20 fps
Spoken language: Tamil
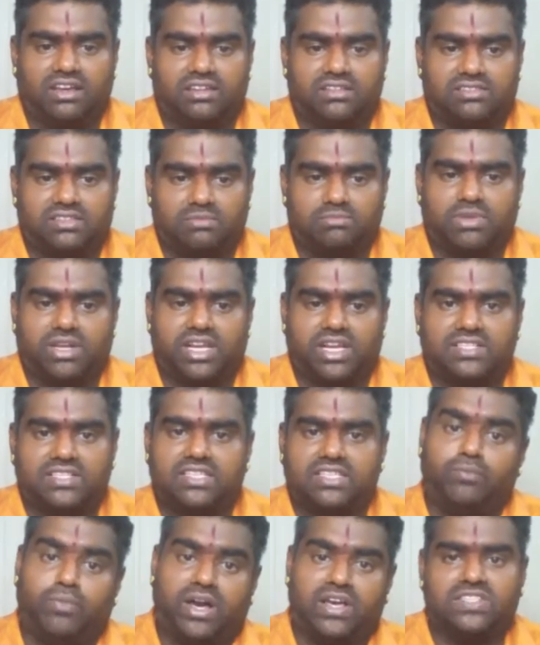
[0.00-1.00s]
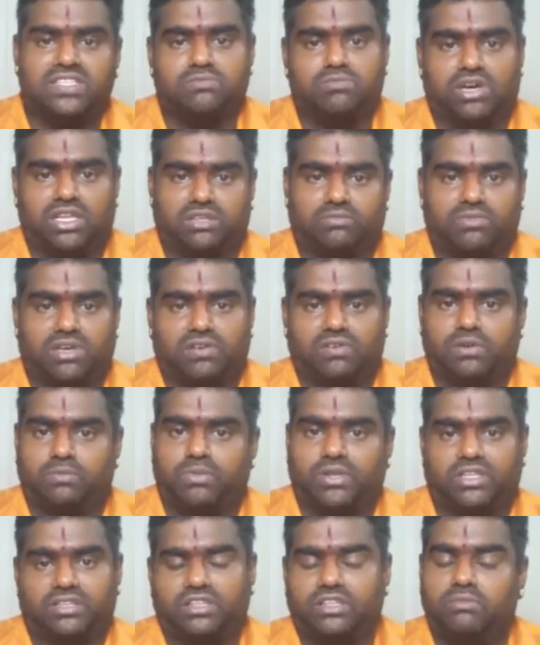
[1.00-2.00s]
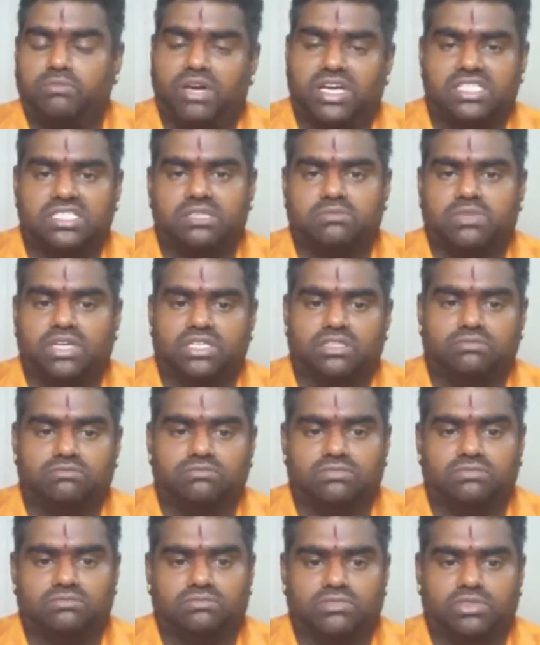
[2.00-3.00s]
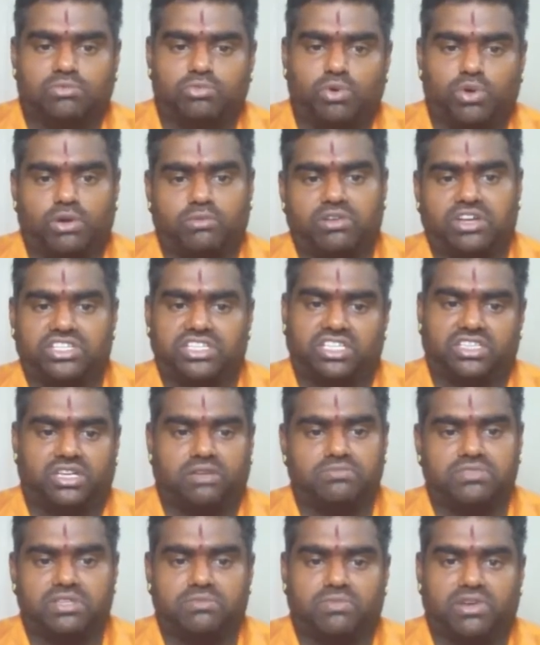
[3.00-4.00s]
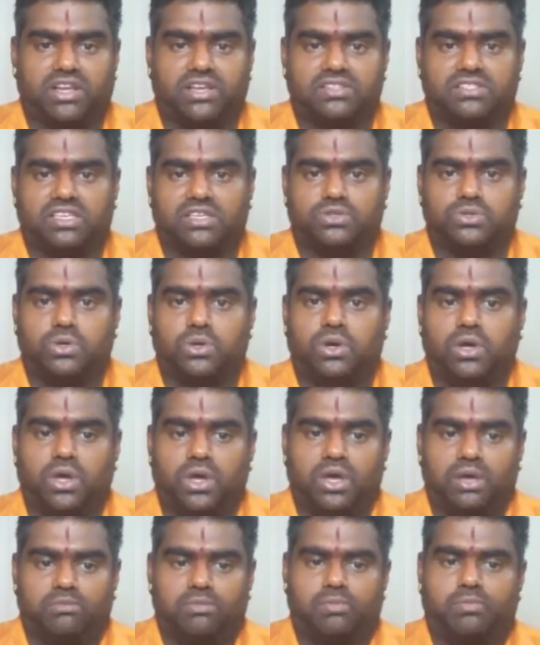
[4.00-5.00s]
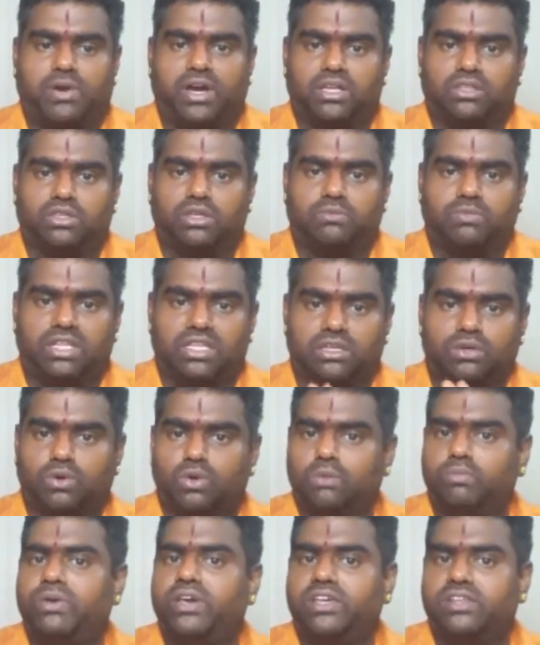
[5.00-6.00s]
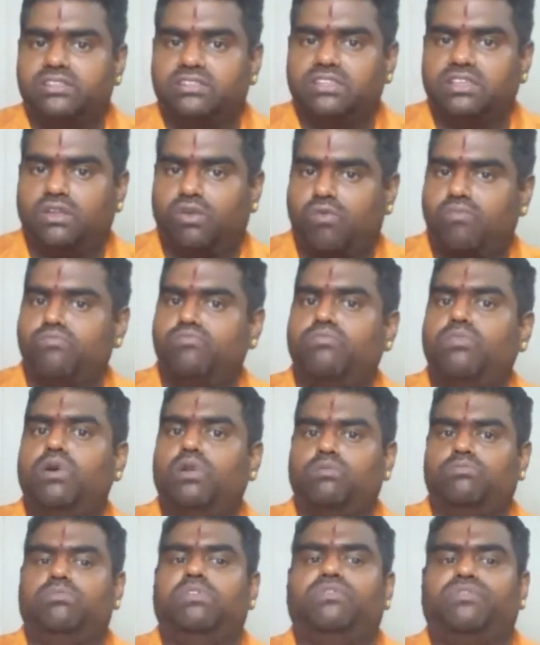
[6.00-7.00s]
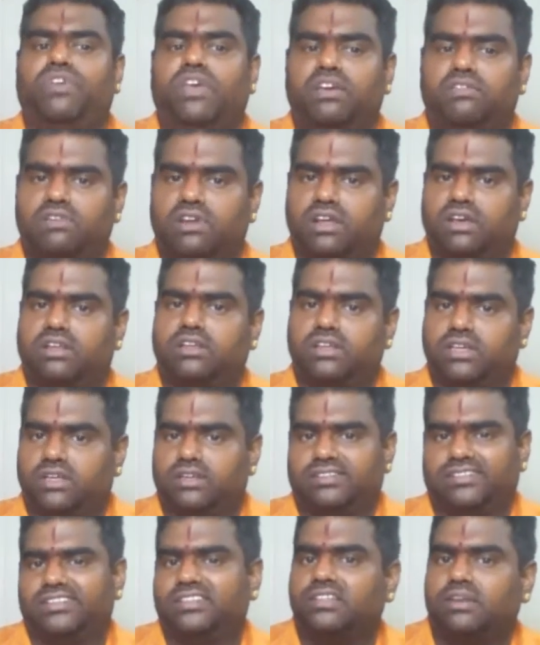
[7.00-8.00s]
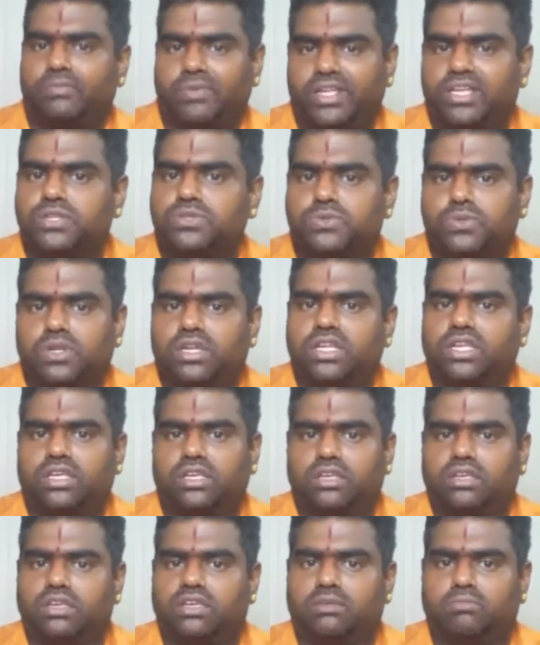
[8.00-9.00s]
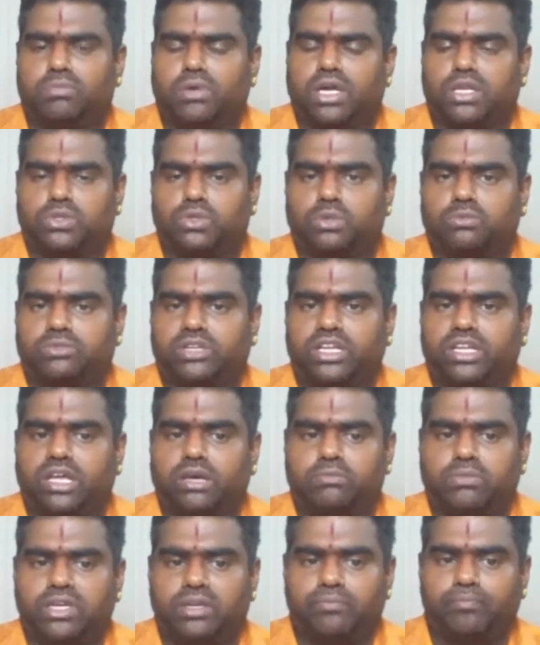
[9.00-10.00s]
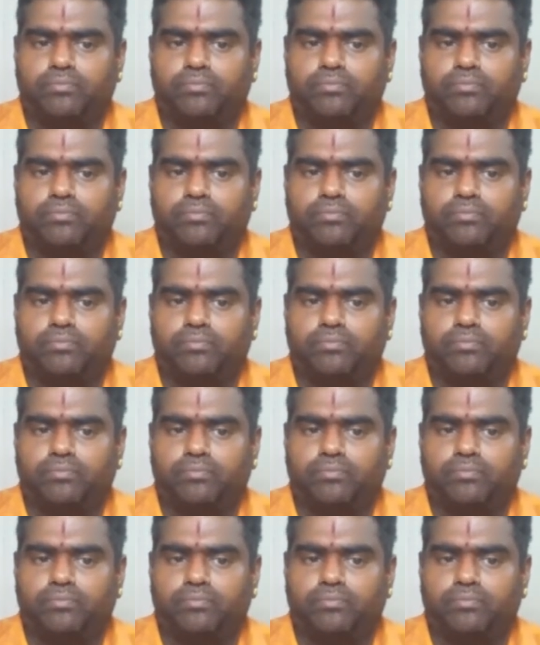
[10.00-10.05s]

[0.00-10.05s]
சிம்மராசி மாசி மாதம் அவர் பிறந்தது மாசி மாதம் பூரம் நட்சத்திரம் சிம்மராசி ஸோ பார்த்தோம்னா அந்த குரு பெயர்ச்சி ரொம்ப ரொம்ப ஃபேவராக இருக்கிறது அப்படின்னு சொல்லி பார்த்தோம்னா நாம்